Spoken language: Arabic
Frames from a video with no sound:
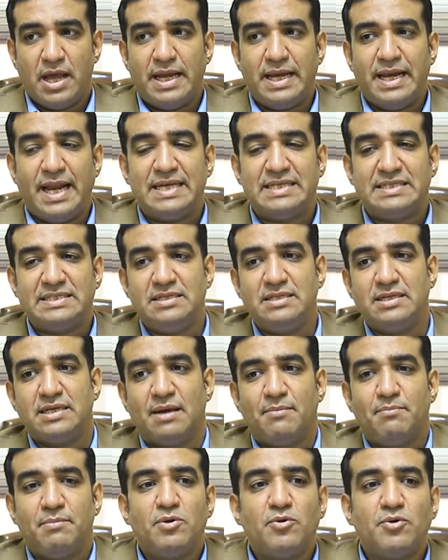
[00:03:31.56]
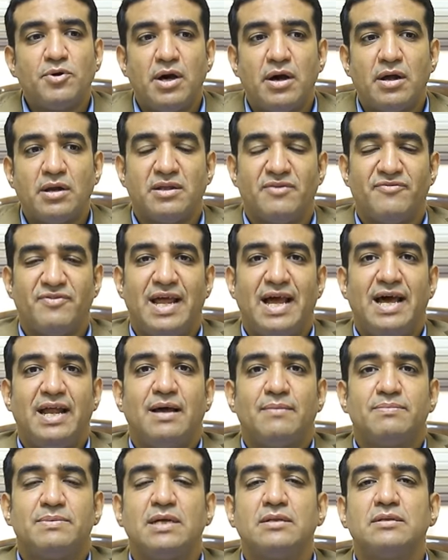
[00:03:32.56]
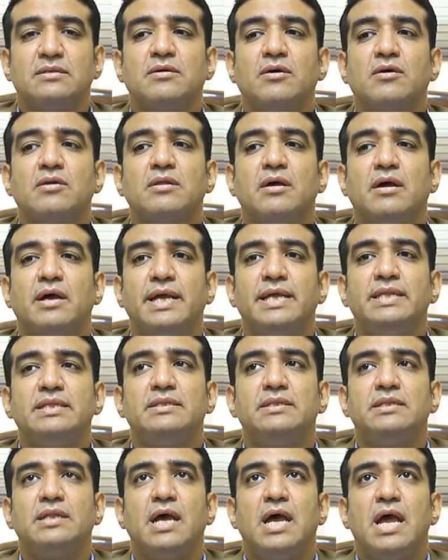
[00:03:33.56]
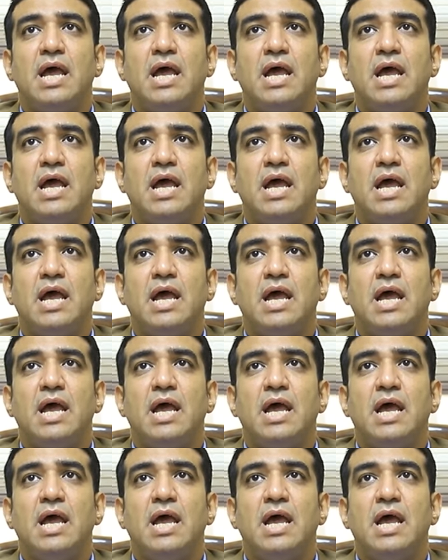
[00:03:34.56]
اللي عايزين نكمله النهارده في الحلقه بتاعت النهارده ان